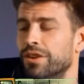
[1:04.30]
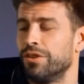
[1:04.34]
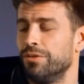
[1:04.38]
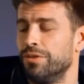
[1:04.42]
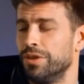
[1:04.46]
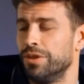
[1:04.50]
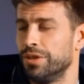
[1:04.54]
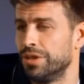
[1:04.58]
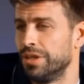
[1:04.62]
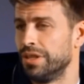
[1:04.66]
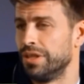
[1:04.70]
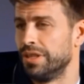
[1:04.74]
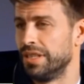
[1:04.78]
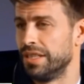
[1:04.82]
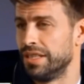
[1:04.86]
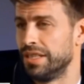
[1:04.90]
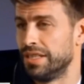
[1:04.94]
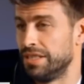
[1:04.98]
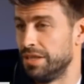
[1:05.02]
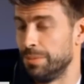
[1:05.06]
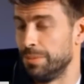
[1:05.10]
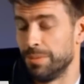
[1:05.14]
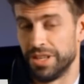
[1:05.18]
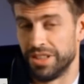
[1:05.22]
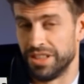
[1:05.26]
Bombo, quien
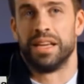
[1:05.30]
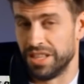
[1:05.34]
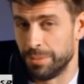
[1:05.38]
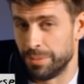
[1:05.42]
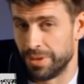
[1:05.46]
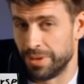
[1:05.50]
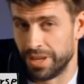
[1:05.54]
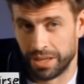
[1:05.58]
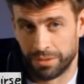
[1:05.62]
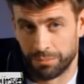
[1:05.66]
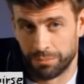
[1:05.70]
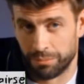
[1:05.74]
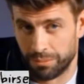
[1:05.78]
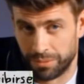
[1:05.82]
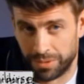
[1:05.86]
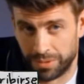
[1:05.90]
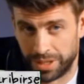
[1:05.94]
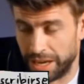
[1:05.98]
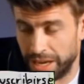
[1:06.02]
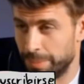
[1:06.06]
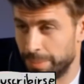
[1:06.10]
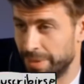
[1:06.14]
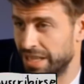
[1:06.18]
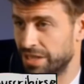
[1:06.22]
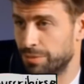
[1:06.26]
habló sobre los
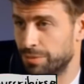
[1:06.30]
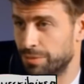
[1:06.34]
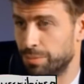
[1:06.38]
supuestos